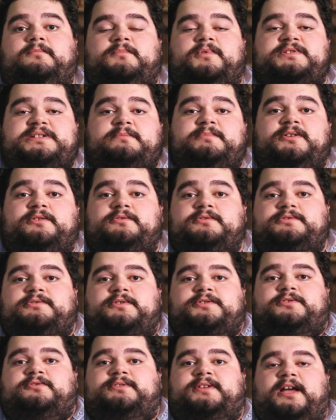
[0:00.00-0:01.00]
Meus amigos,
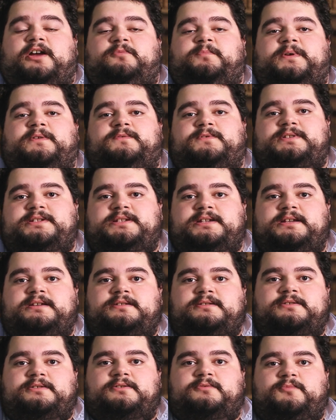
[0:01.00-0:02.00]
hoje eu trago para vocês